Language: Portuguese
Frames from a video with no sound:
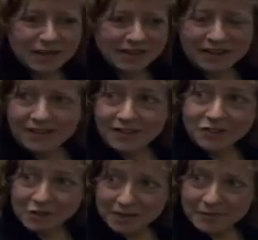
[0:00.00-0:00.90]
O bebê
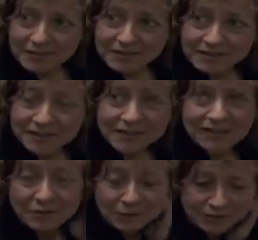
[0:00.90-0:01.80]
ouve o batimento do
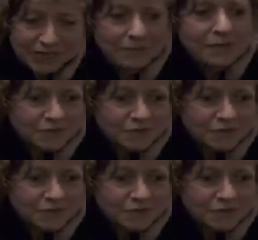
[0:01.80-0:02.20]
coração da mãe